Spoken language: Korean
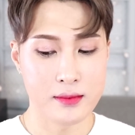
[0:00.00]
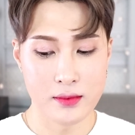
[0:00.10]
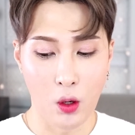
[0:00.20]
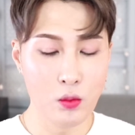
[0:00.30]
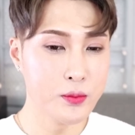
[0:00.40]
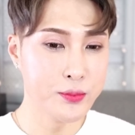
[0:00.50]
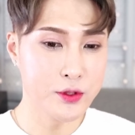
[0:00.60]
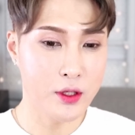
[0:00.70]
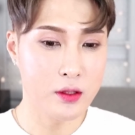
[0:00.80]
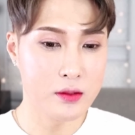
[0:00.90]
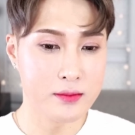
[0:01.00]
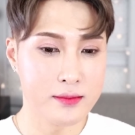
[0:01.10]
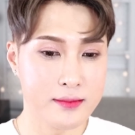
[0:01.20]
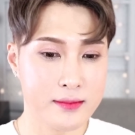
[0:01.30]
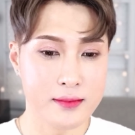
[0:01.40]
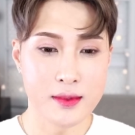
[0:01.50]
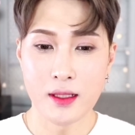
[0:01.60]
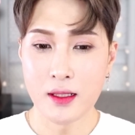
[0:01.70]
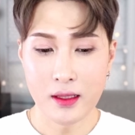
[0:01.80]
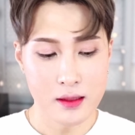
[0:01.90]
너무 이쁘죠
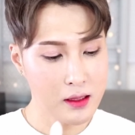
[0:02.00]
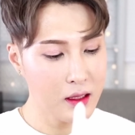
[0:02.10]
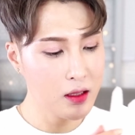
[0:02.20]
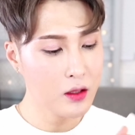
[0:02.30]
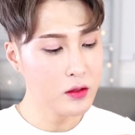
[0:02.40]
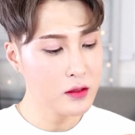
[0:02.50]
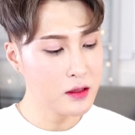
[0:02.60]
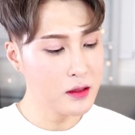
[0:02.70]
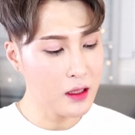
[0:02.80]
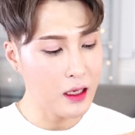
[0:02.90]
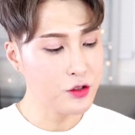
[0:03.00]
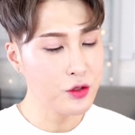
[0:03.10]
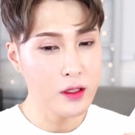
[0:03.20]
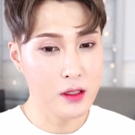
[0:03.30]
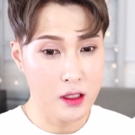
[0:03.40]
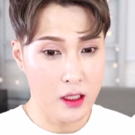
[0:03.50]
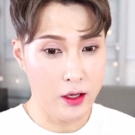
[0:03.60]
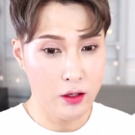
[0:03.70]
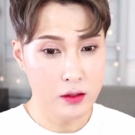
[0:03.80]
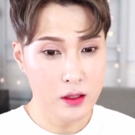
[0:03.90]
제가 이거는 진짜 강추해 드릴게요